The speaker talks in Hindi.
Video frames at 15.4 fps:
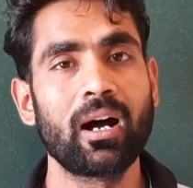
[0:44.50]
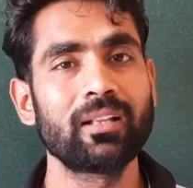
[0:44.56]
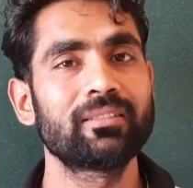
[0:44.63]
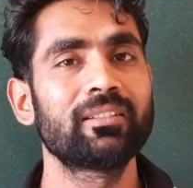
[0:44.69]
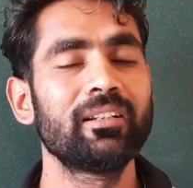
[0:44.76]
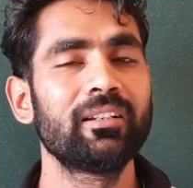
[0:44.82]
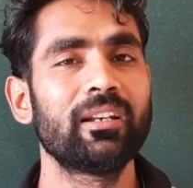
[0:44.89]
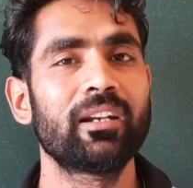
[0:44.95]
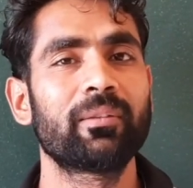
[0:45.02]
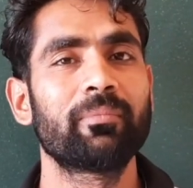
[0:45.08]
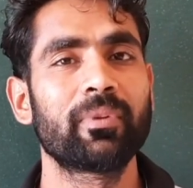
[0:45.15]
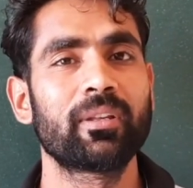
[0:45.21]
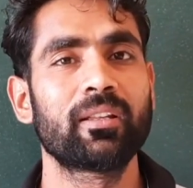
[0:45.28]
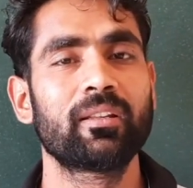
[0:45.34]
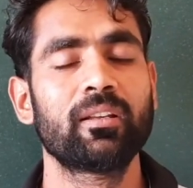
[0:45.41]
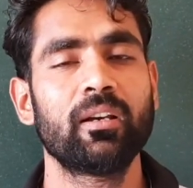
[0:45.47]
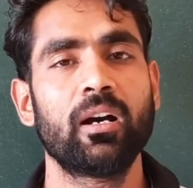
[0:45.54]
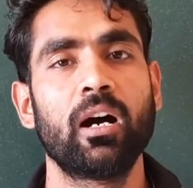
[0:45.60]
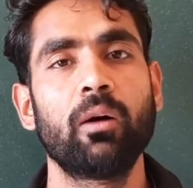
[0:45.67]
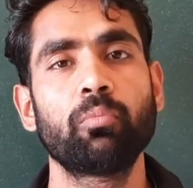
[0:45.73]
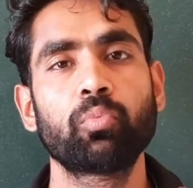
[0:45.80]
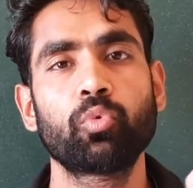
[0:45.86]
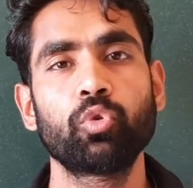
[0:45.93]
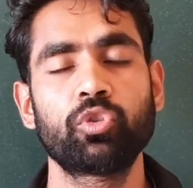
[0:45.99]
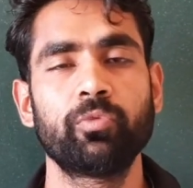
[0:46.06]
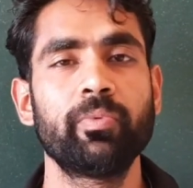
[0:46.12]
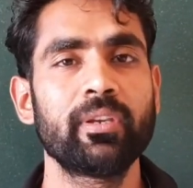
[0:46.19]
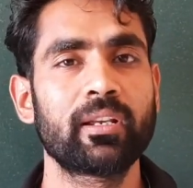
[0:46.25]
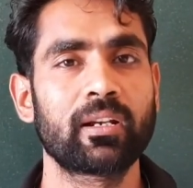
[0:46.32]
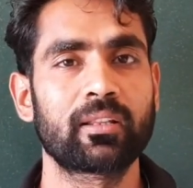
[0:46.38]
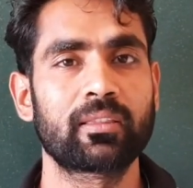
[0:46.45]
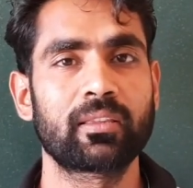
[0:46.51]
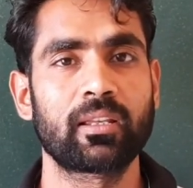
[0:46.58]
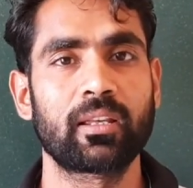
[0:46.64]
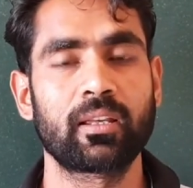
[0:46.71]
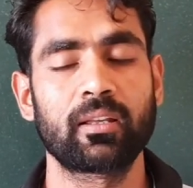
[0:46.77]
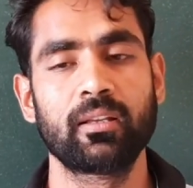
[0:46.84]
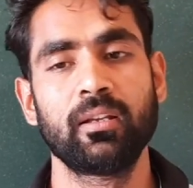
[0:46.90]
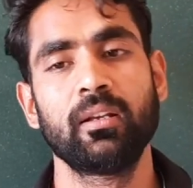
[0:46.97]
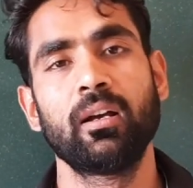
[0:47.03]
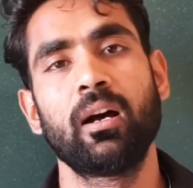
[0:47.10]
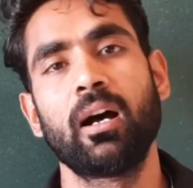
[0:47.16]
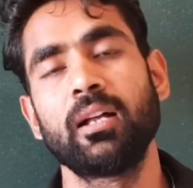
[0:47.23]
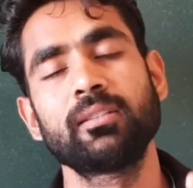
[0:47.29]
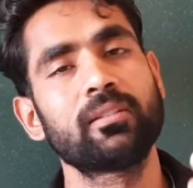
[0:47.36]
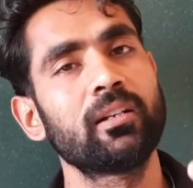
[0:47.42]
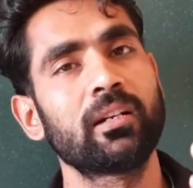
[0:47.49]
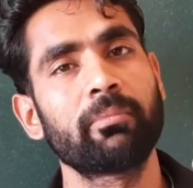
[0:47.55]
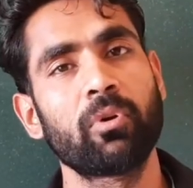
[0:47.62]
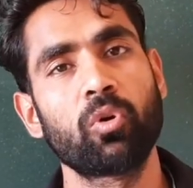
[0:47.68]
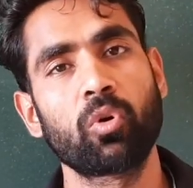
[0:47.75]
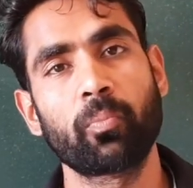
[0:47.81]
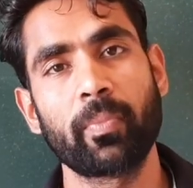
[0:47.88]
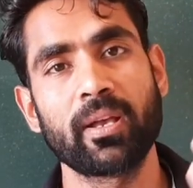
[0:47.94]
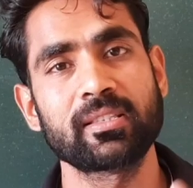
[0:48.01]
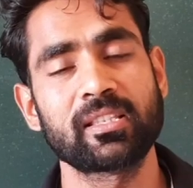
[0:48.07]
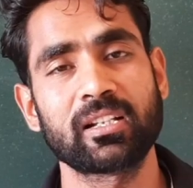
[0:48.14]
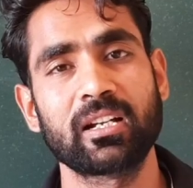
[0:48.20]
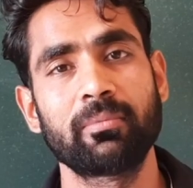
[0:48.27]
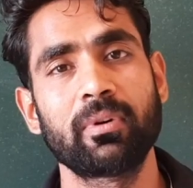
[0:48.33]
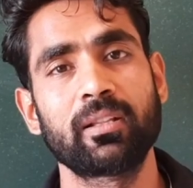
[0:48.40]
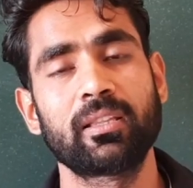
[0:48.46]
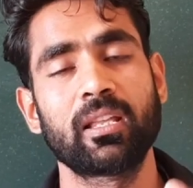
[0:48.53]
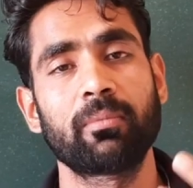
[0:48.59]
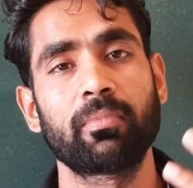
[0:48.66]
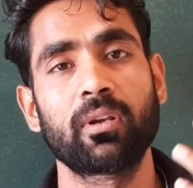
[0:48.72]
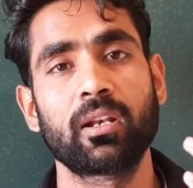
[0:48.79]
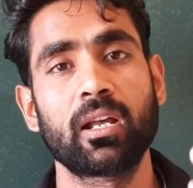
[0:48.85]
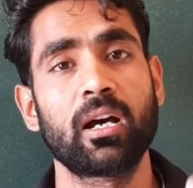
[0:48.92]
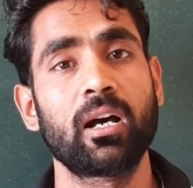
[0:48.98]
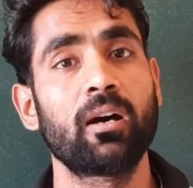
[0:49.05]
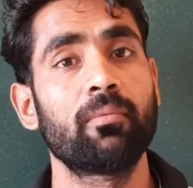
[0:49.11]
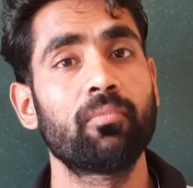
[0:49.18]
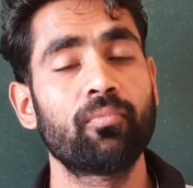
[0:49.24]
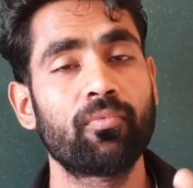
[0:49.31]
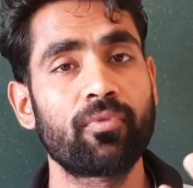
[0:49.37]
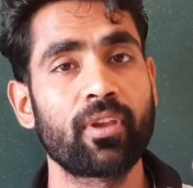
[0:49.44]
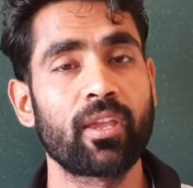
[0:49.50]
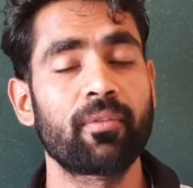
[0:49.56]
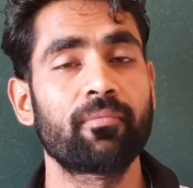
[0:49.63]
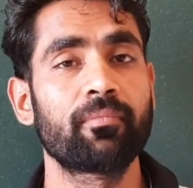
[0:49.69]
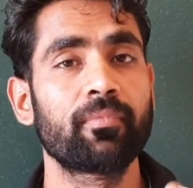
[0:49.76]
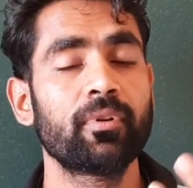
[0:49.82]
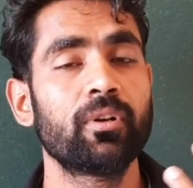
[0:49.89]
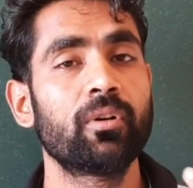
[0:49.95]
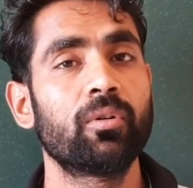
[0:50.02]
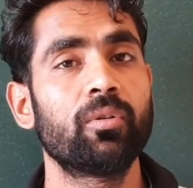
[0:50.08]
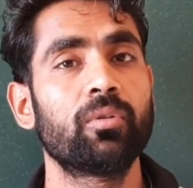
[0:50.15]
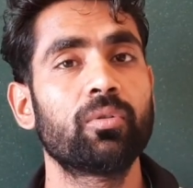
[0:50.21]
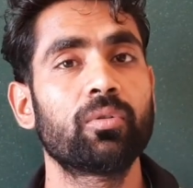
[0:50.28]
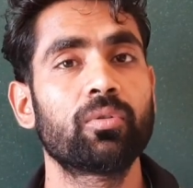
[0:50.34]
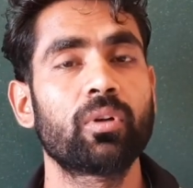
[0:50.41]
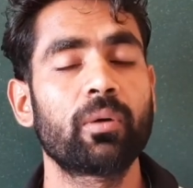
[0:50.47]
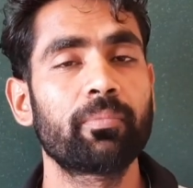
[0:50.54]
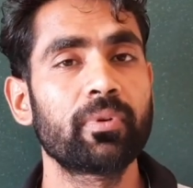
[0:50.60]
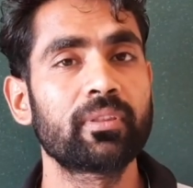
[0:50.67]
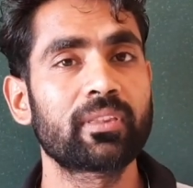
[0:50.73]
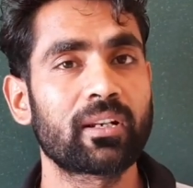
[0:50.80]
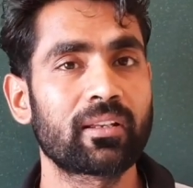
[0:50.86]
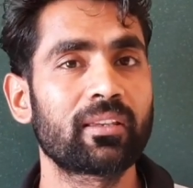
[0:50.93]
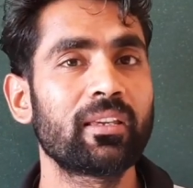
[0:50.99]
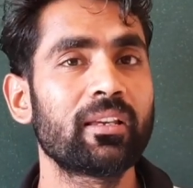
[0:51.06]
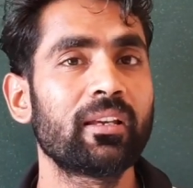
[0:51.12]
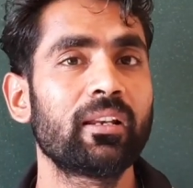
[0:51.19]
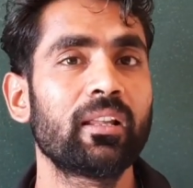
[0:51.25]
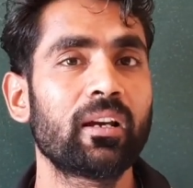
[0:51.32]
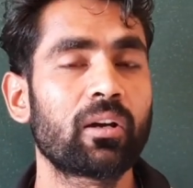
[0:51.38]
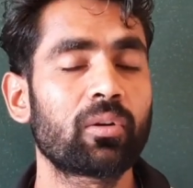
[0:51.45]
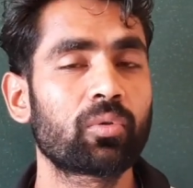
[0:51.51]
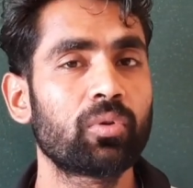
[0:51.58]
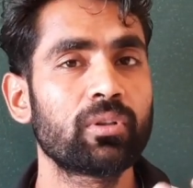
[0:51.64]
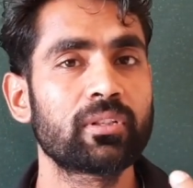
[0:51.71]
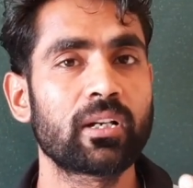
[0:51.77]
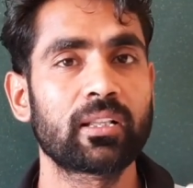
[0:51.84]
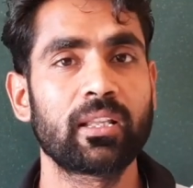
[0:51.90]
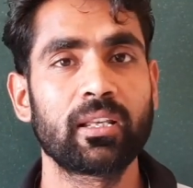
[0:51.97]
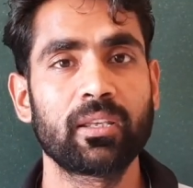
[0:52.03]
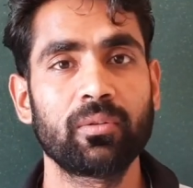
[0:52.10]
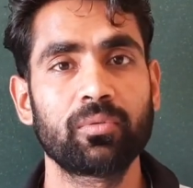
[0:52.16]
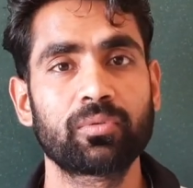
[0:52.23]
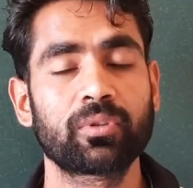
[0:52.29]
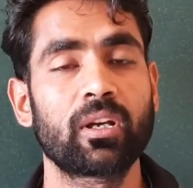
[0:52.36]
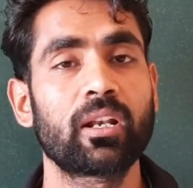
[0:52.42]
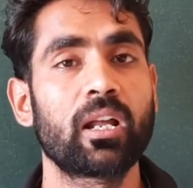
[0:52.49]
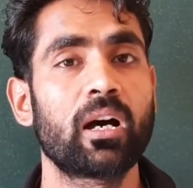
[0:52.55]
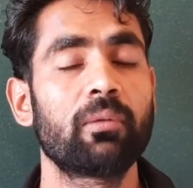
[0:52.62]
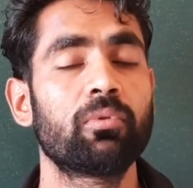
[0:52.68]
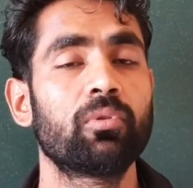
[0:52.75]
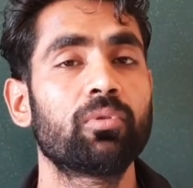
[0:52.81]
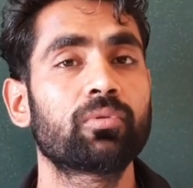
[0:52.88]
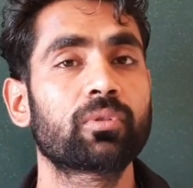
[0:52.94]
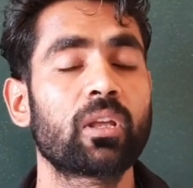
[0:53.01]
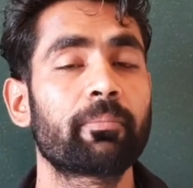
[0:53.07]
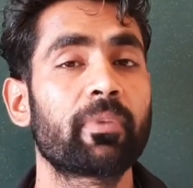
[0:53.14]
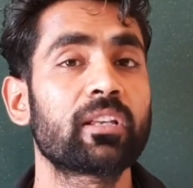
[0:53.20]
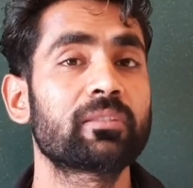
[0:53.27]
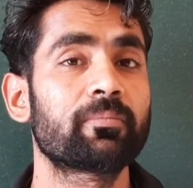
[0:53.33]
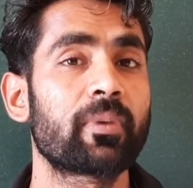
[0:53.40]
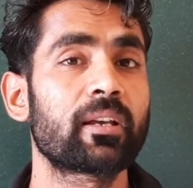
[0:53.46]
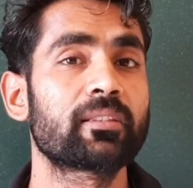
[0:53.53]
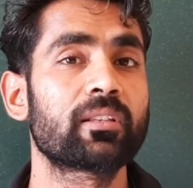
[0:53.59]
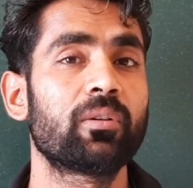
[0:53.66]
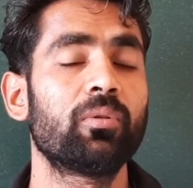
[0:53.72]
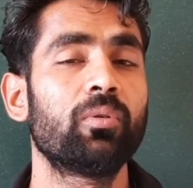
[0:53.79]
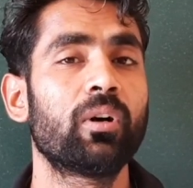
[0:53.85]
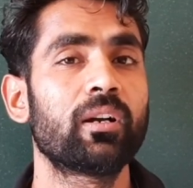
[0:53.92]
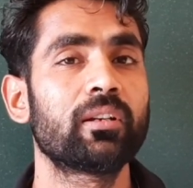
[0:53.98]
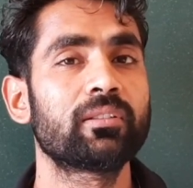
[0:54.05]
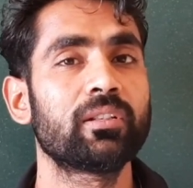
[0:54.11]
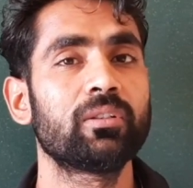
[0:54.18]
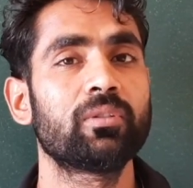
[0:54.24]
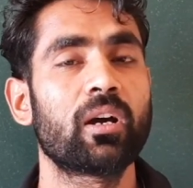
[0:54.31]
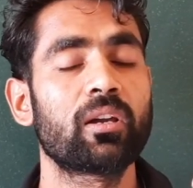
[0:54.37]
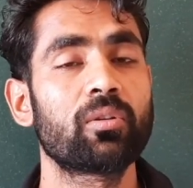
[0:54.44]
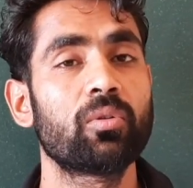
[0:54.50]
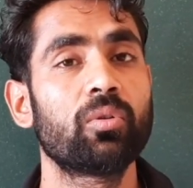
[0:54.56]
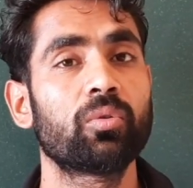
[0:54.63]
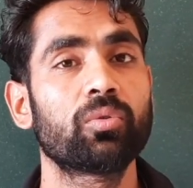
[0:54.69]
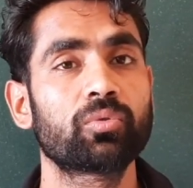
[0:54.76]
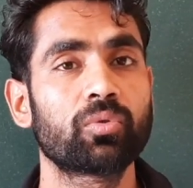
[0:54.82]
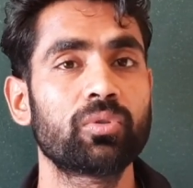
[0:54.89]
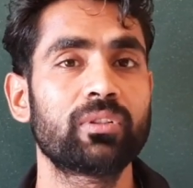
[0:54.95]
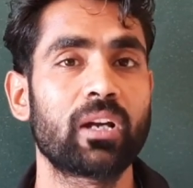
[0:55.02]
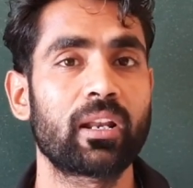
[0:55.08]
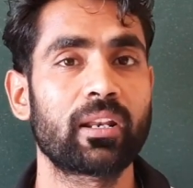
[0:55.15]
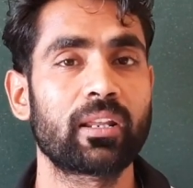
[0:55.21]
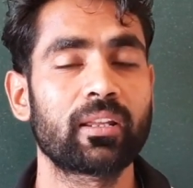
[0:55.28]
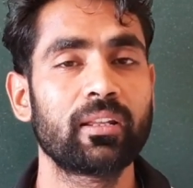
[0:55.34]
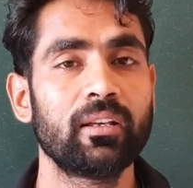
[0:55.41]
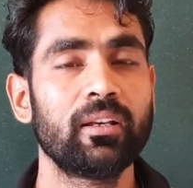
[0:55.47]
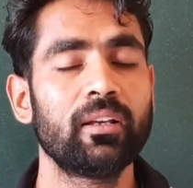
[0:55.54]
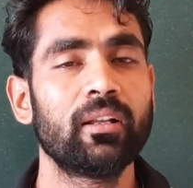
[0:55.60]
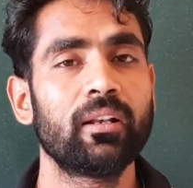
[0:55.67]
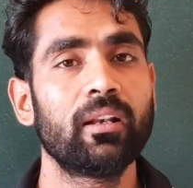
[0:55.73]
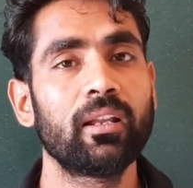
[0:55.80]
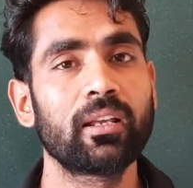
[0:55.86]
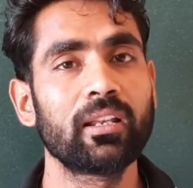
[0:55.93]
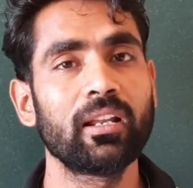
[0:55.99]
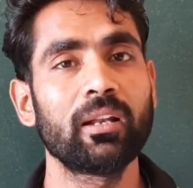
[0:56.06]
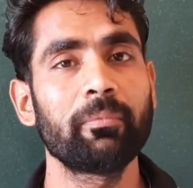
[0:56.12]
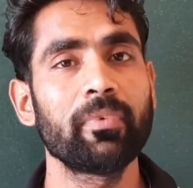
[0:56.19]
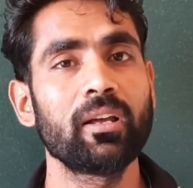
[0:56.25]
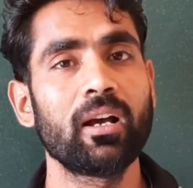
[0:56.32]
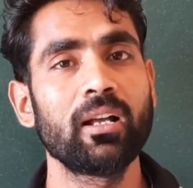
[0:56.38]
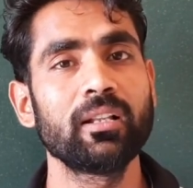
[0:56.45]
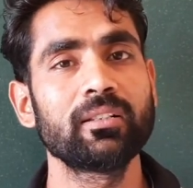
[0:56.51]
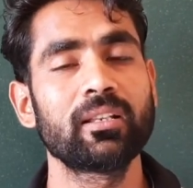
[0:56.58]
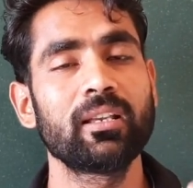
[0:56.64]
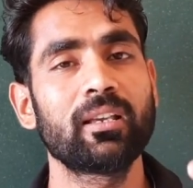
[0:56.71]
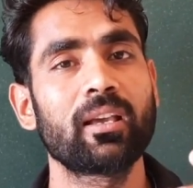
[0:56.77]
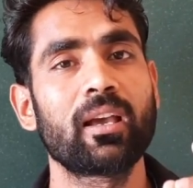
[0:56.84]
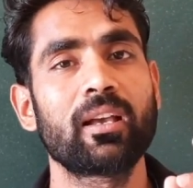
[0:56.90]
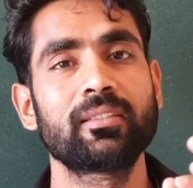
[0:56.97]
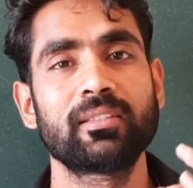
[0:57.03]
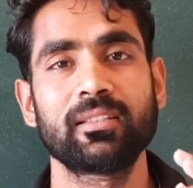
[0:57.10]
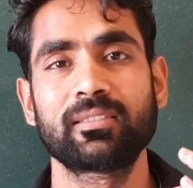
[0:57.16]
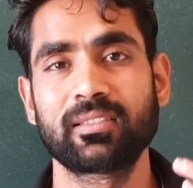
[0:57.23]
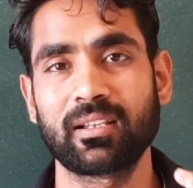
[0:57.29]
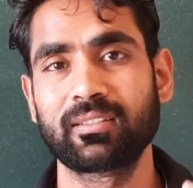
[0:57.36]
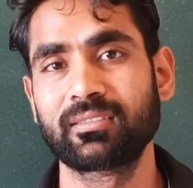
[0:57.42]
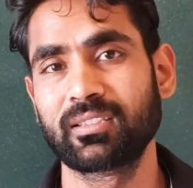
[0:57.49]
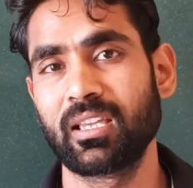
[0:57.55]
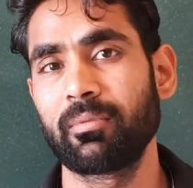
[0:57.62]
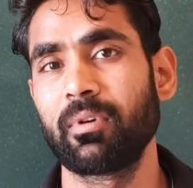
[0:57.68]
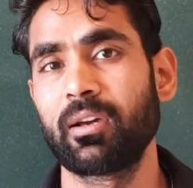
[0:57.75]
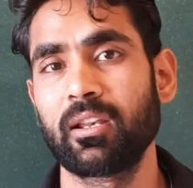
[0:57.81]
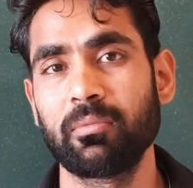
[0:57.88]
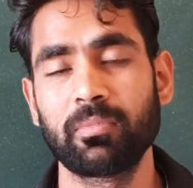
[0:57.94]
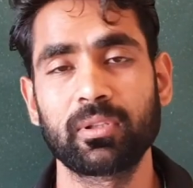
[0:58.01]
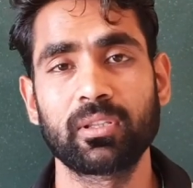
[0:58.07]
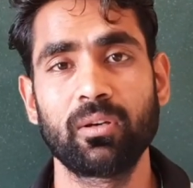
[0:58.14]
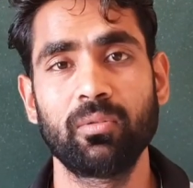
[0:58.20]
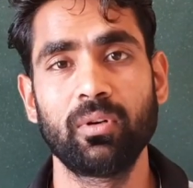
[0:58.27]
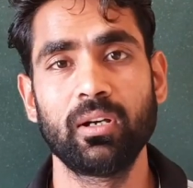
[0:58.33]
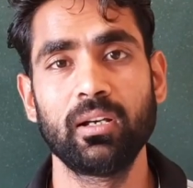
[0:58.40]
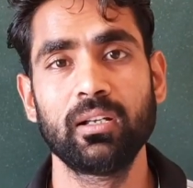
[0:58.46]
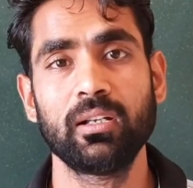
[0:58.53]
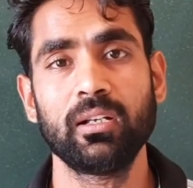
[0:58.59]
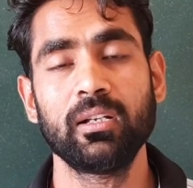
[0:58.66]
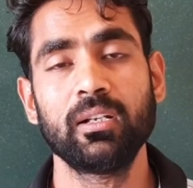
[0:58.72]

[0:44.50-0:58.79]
आज की डेट में हम कुछ भी करते हैं आज की डेट में लोग पैसा कमाते हैं अपना नाम फेम और अपनी तरक्की के लिए हर कोई चाहता है कि उसका नाम हो उसके पास पैसा हो हर चीज़ हर लोग उसको जाने लेकिन यार मैं आज एक ऐसे शख्स के बारे में बताऊँगा